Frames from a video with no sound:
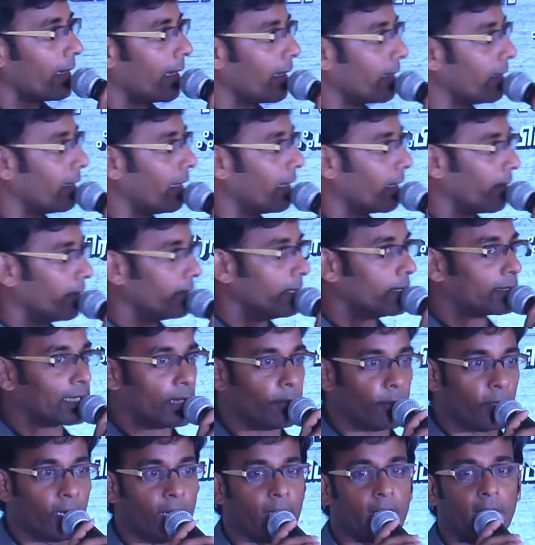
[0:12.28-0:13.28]
நடந்து நாங்கள் வந்து
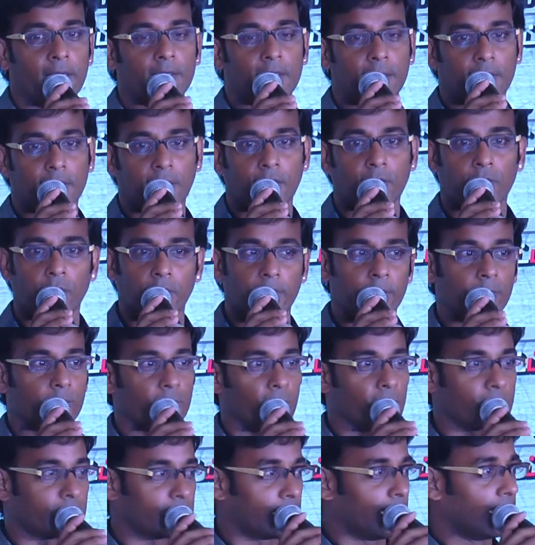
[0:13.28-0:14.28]
தமிழ்நாடு எடுத்துக்கிட்டால்
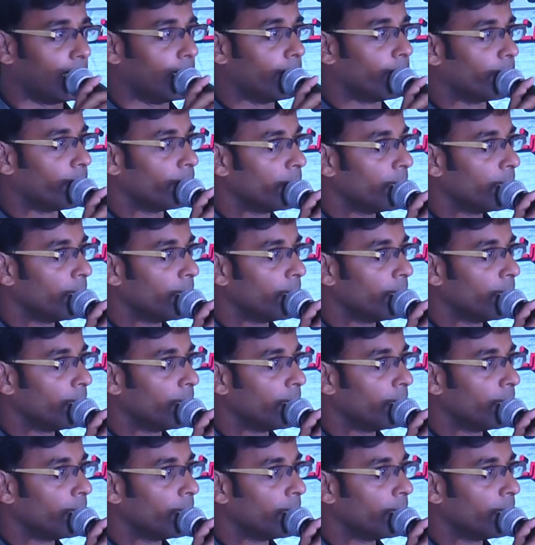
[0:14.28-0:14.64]
கோயம்புத்தூர் சேலம்